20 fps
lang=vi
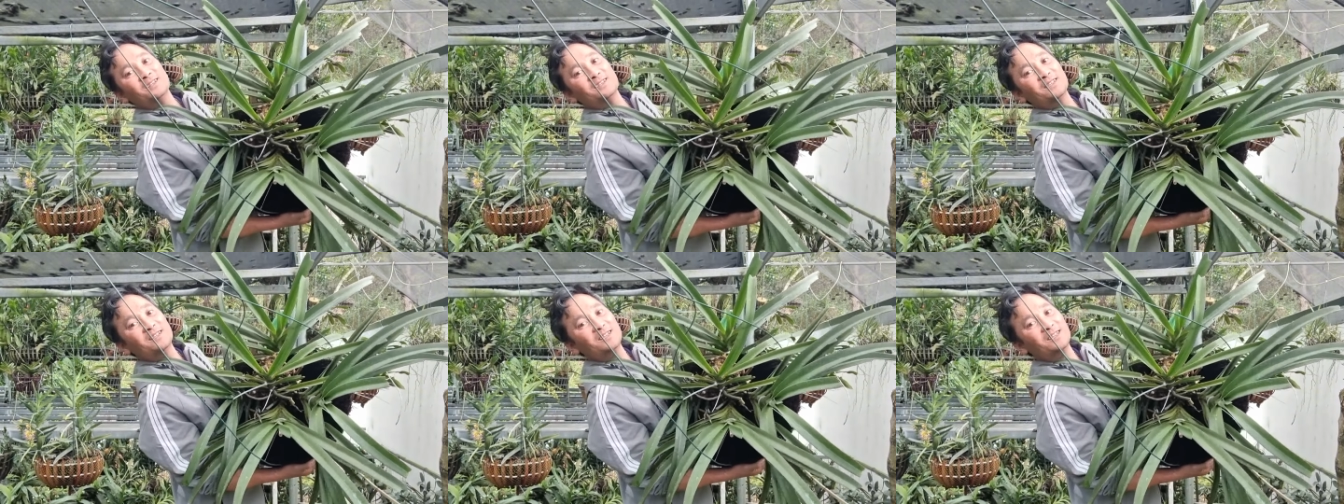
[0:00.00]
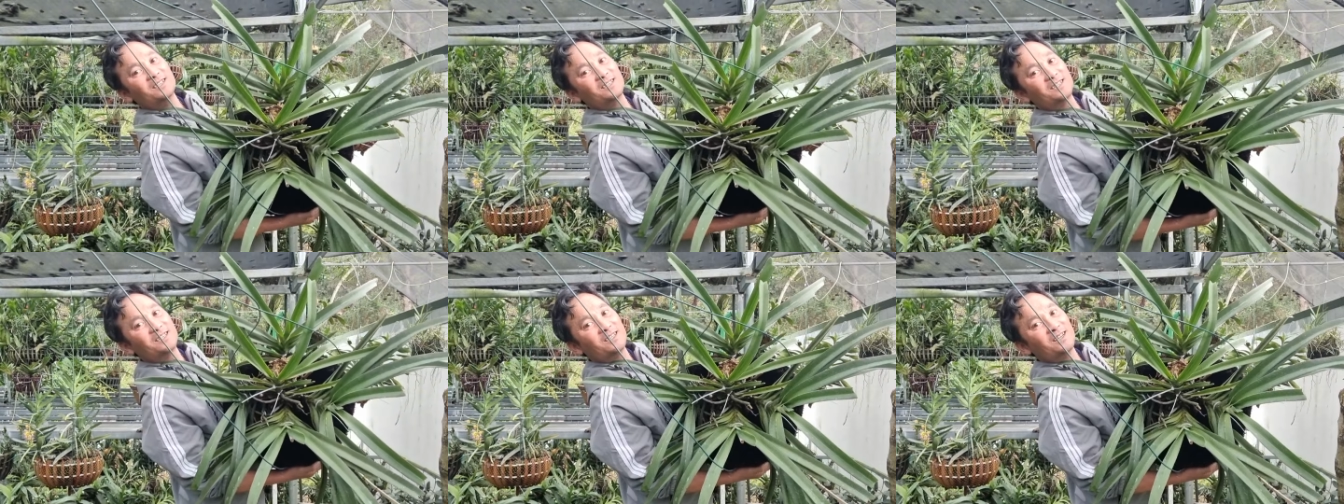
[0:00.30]

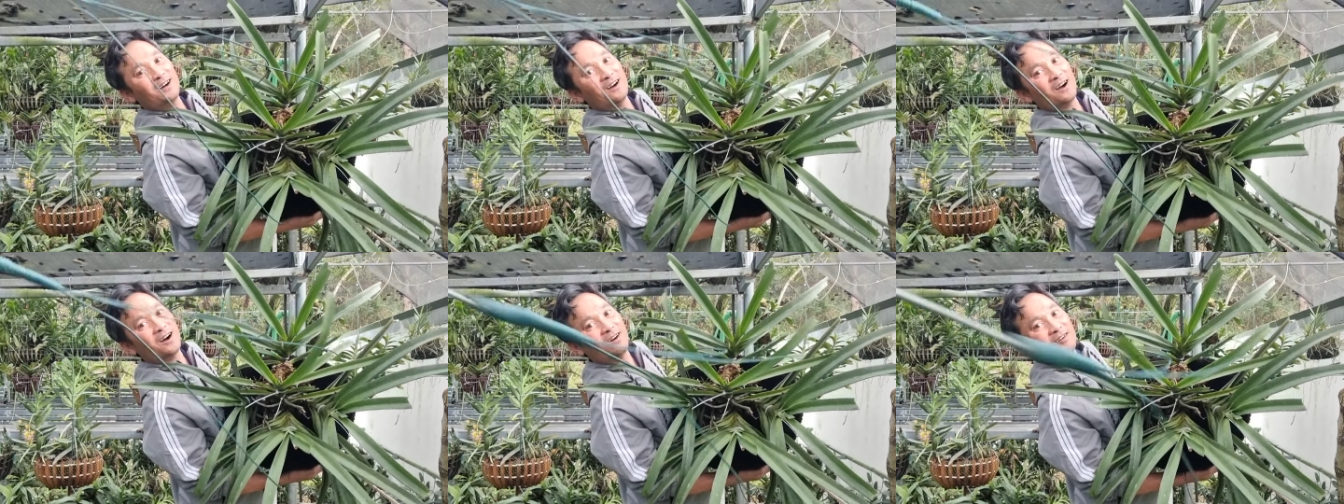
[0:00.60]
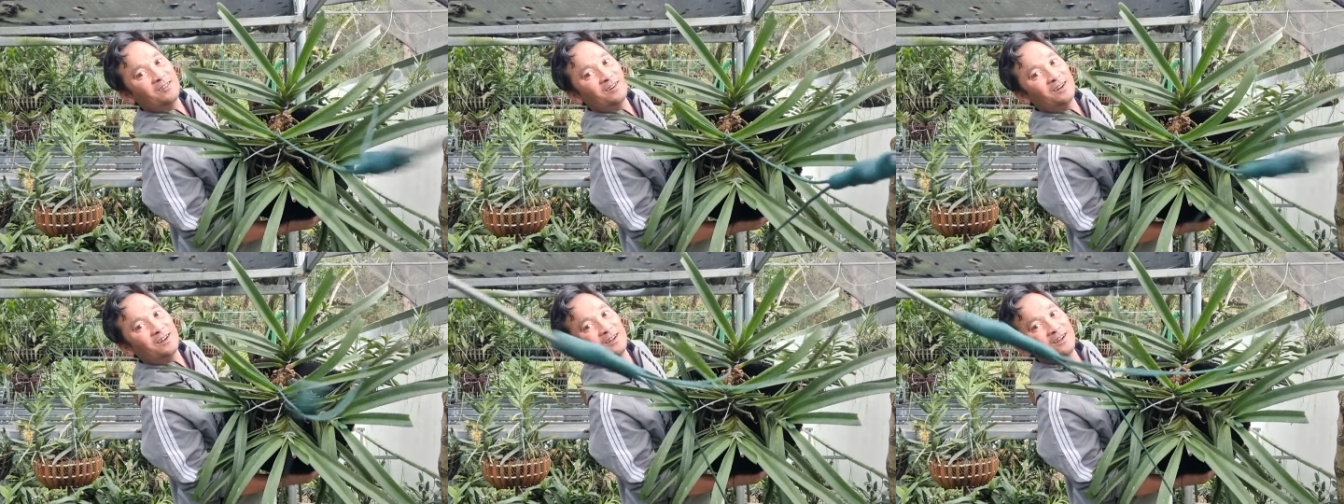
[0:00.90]
nhìn sướng không
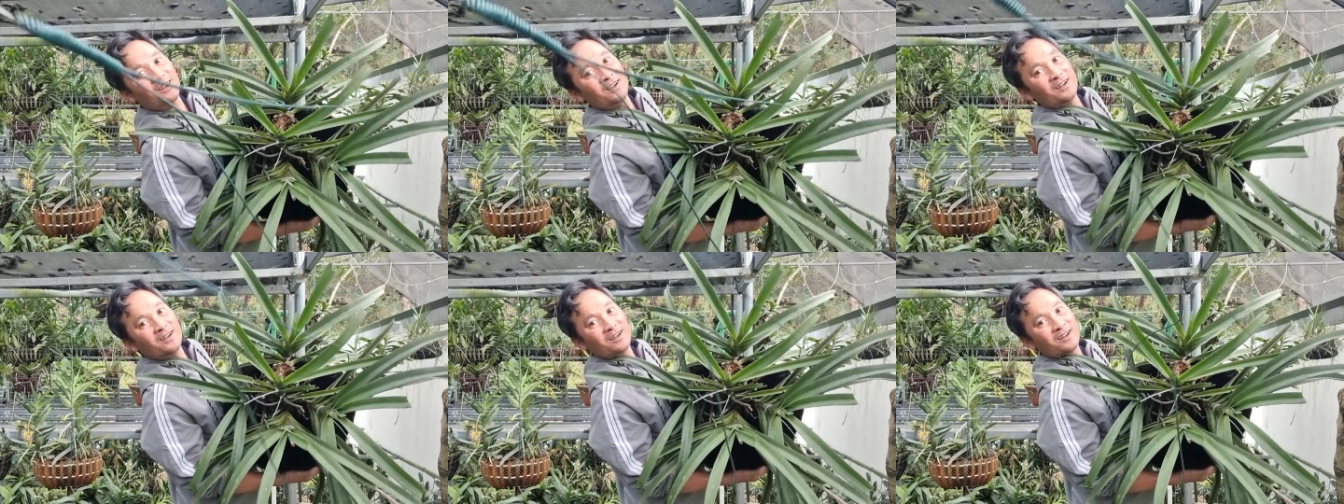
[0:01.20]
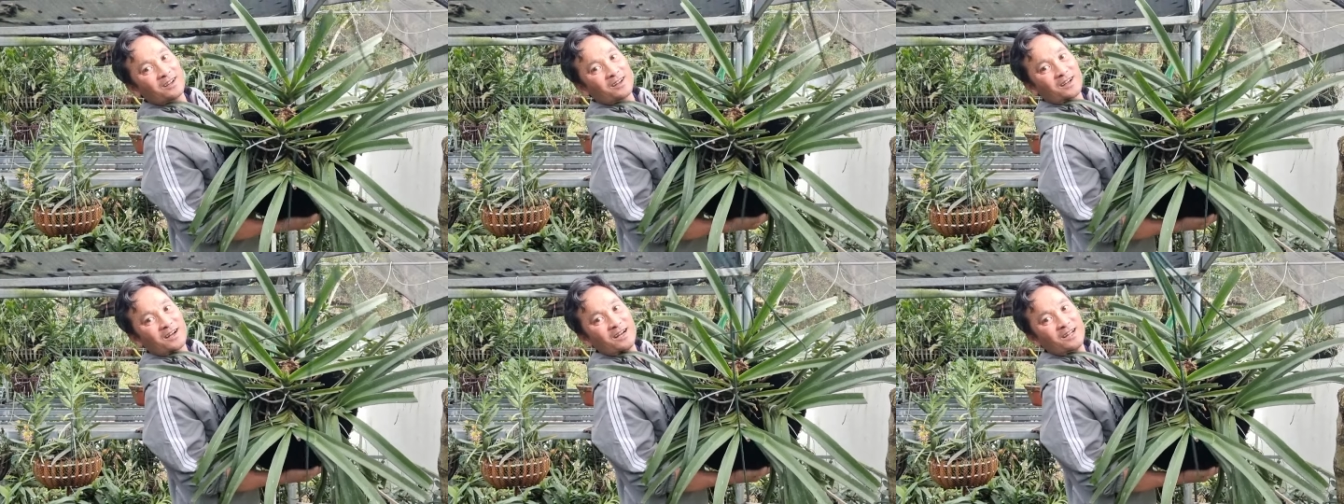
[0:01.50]

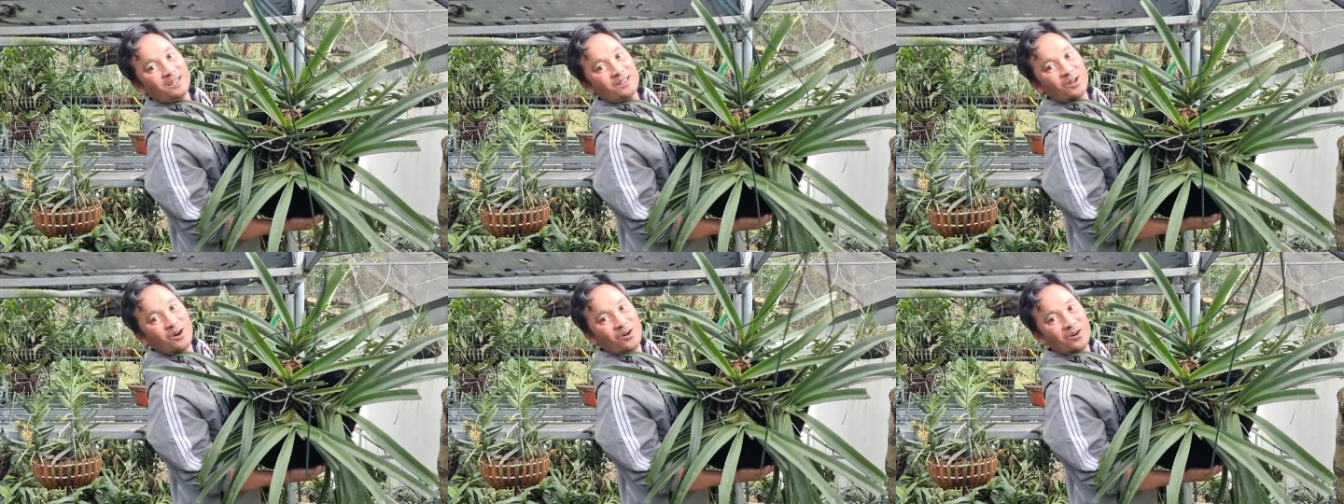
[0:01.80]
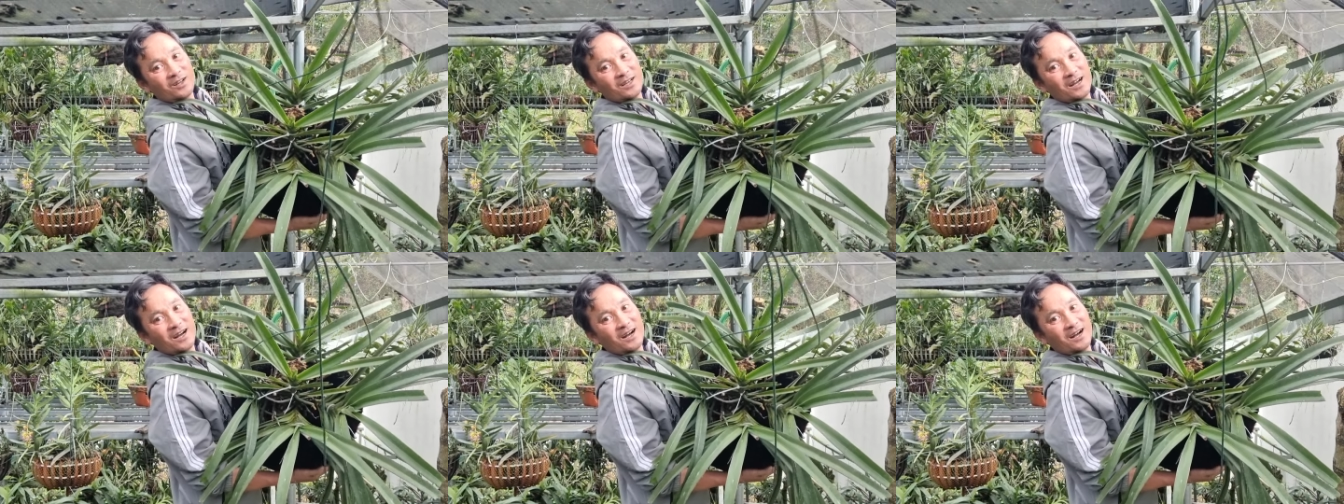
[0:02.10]
cây
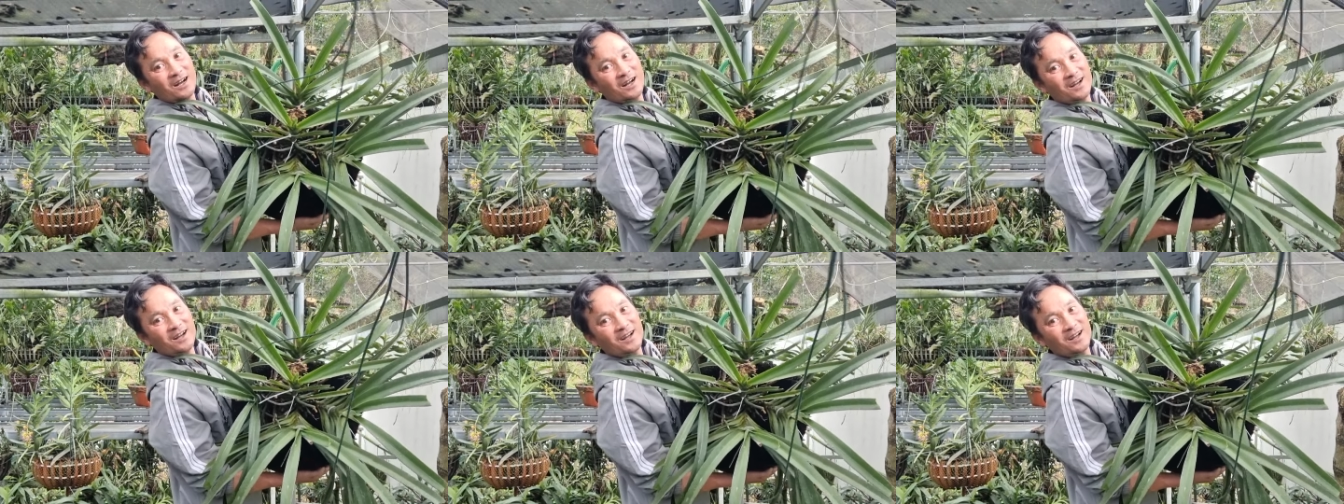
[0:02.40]
to chưa